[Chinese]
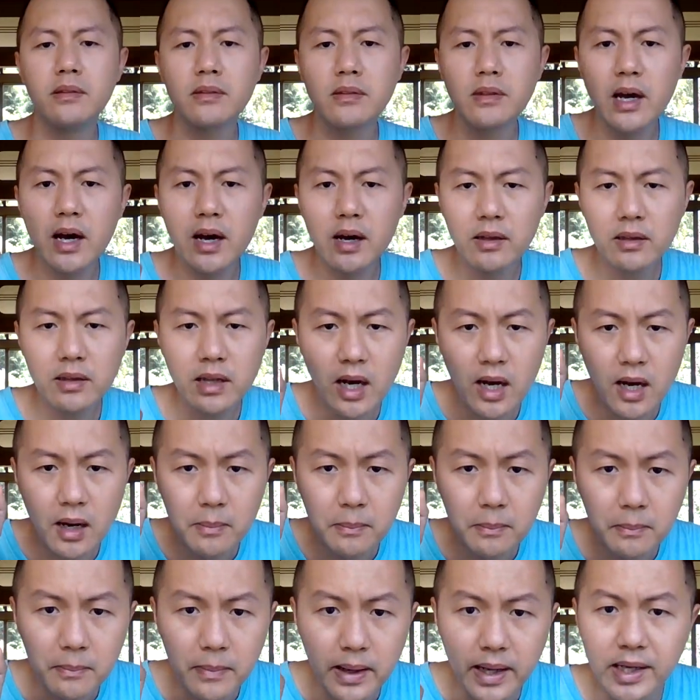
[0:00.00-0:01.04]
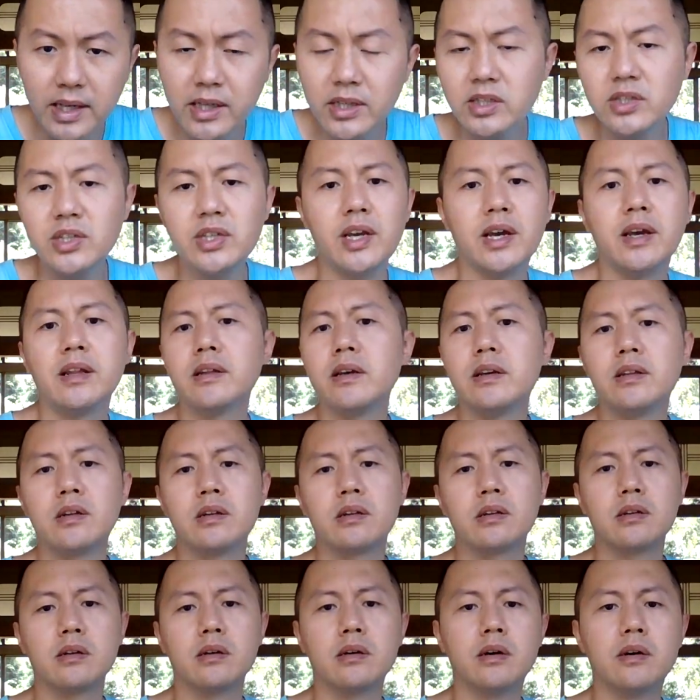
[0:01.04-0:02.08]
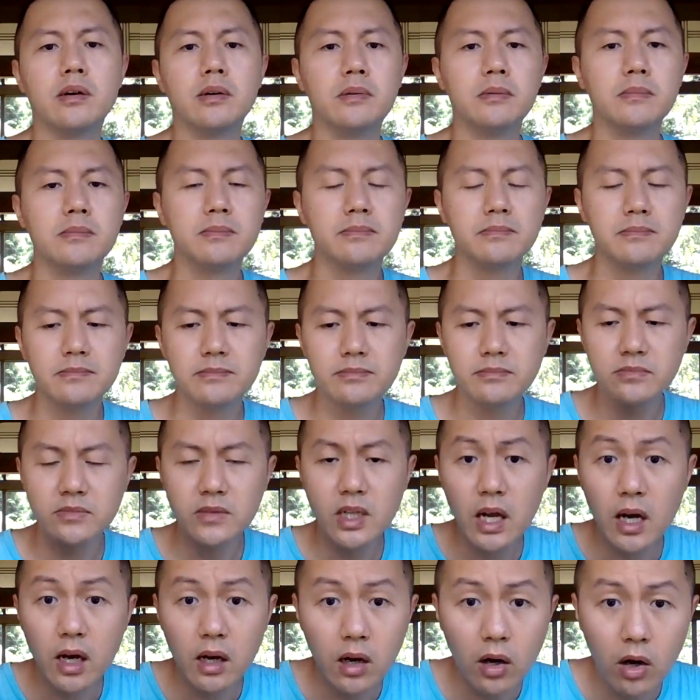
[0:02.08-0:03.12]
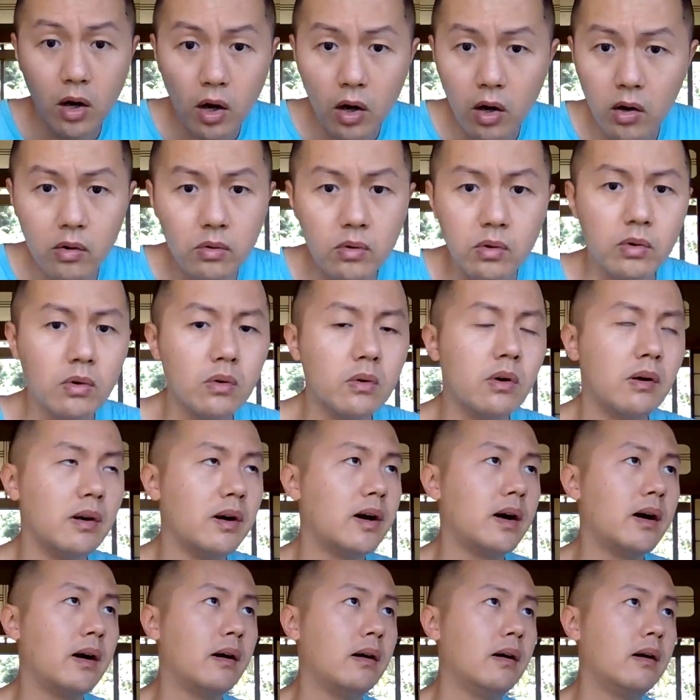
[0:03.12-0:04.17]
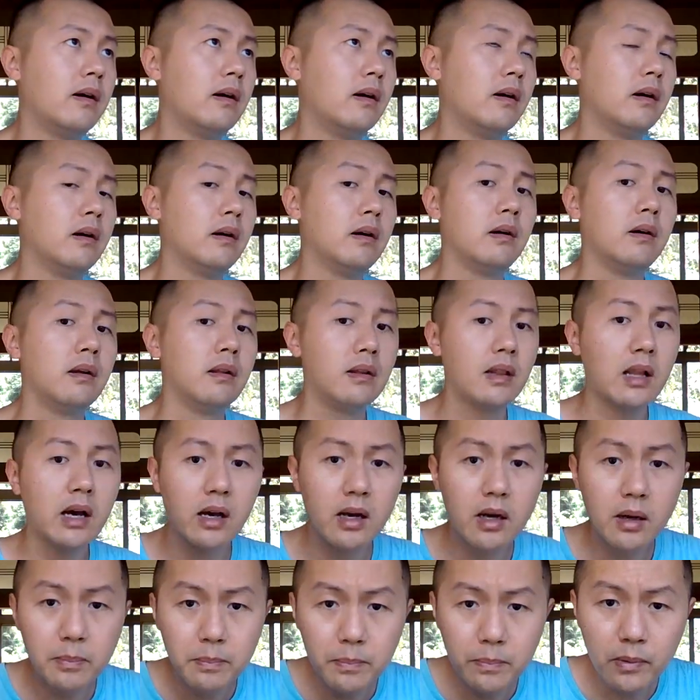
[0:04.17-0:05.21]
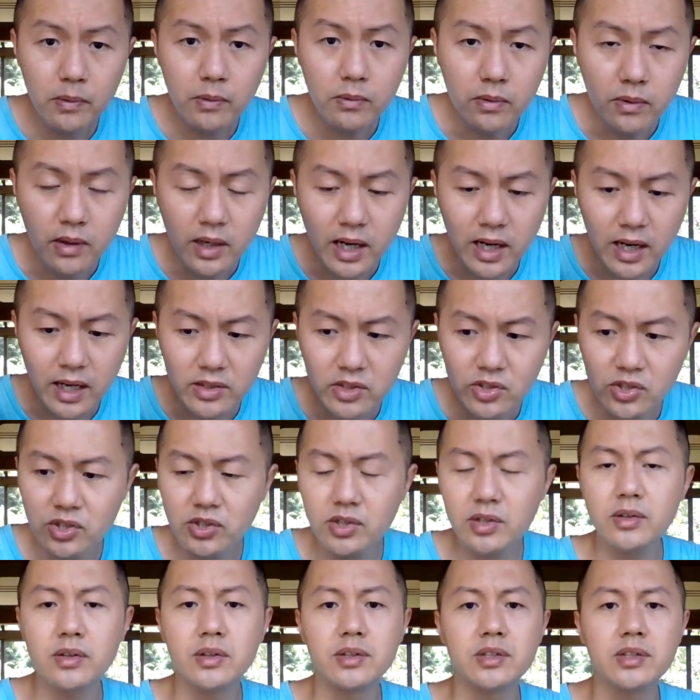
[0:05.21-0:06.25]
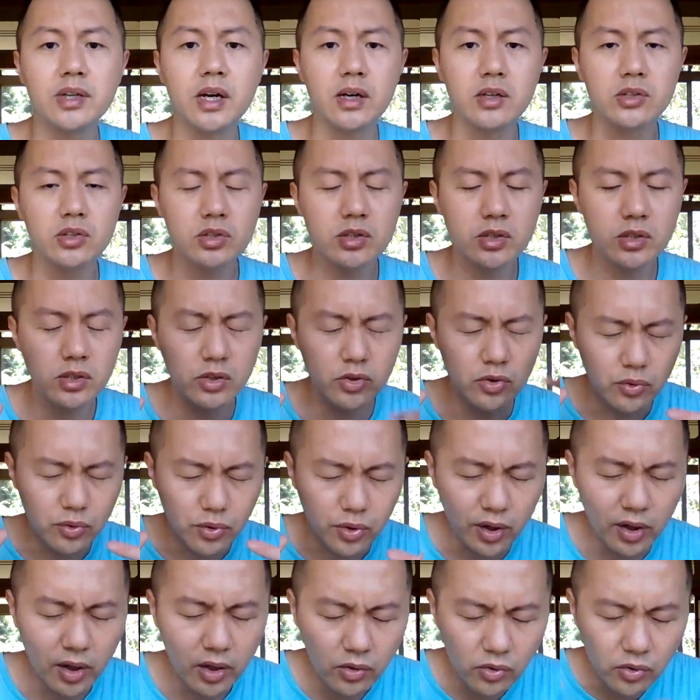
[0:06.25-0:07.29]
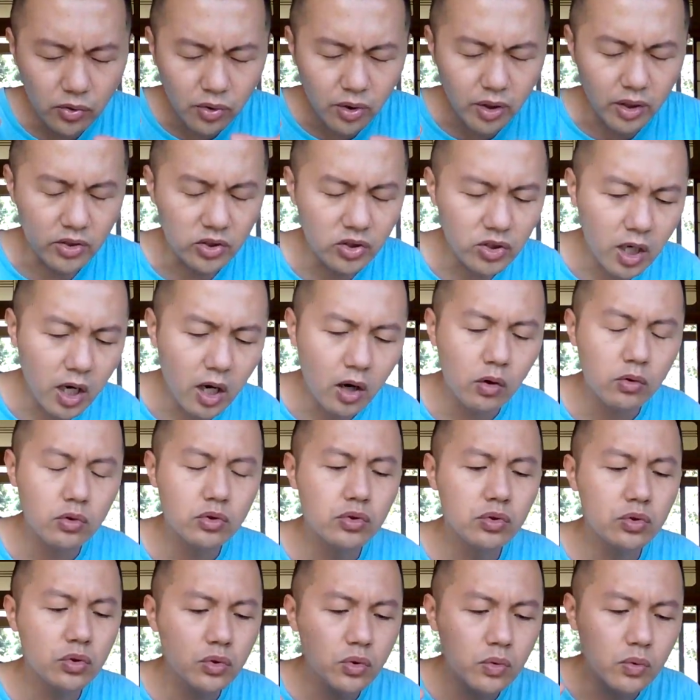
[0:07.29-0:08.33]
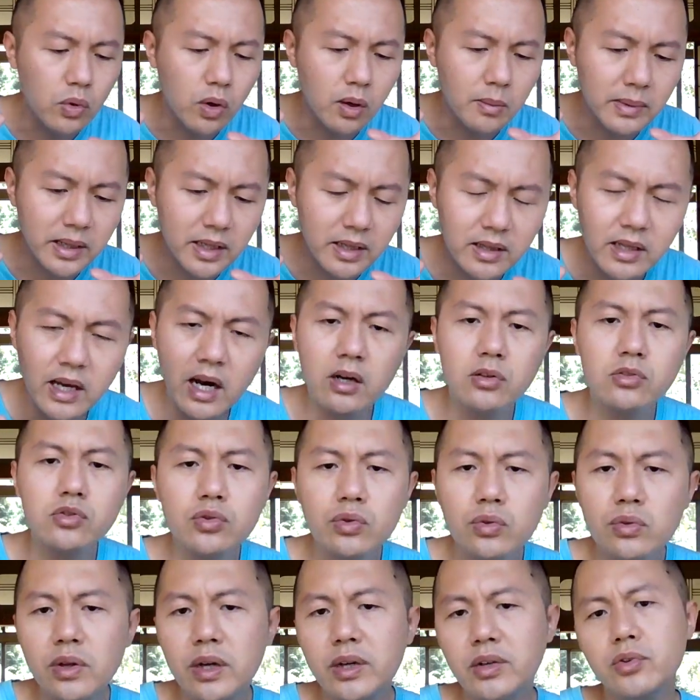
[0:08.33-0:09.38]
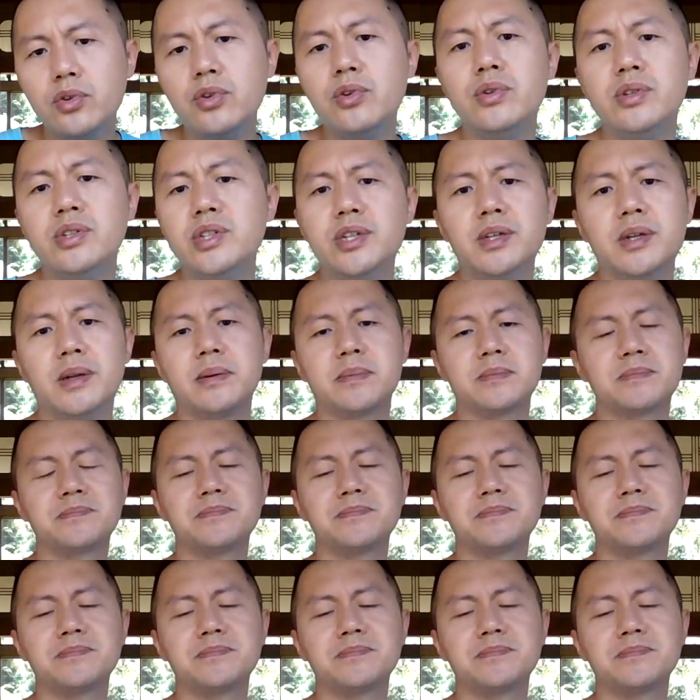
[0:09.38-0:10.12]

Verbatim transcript: 当他没钱了的时候，那个后果，那个不堪设想，是远远超出我们当初的预计的。